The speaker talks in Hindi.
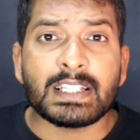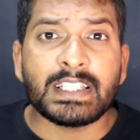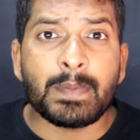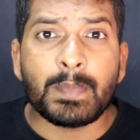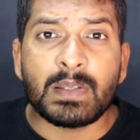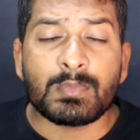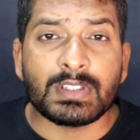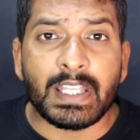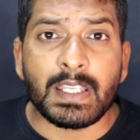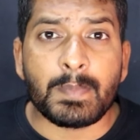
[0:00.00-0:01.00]
आती है मेन
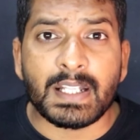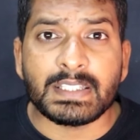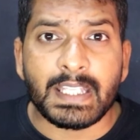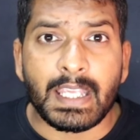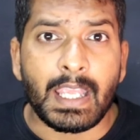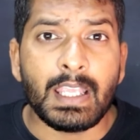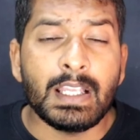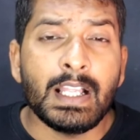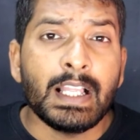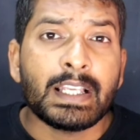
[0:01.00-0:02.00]
मुद्दे की बात यह है
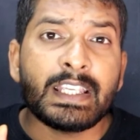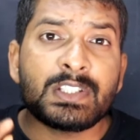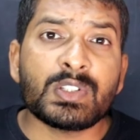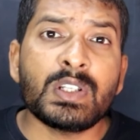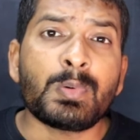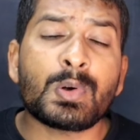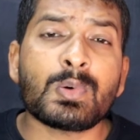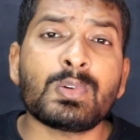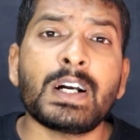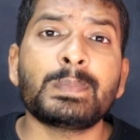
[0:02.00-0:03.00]
कि जिन
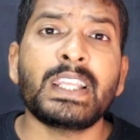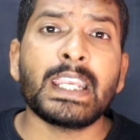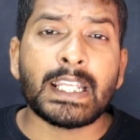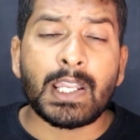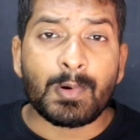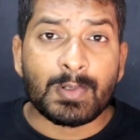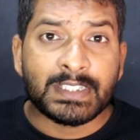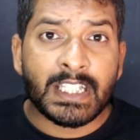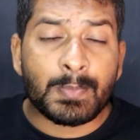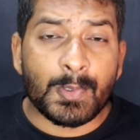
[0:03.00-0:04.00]
फोटो को आप देख रहे हो
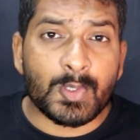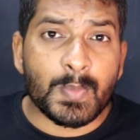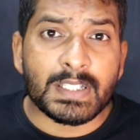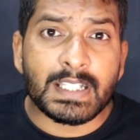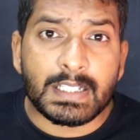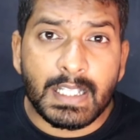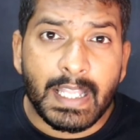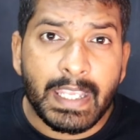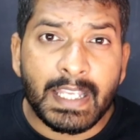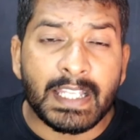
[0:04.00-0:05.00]
जिन फोटो पर ज़्यादा
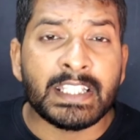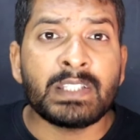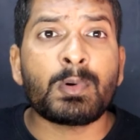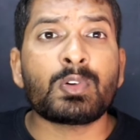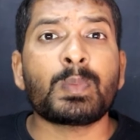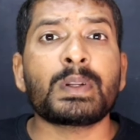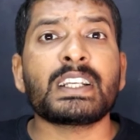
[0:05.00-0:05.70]
लाइक है जिन फोटो पर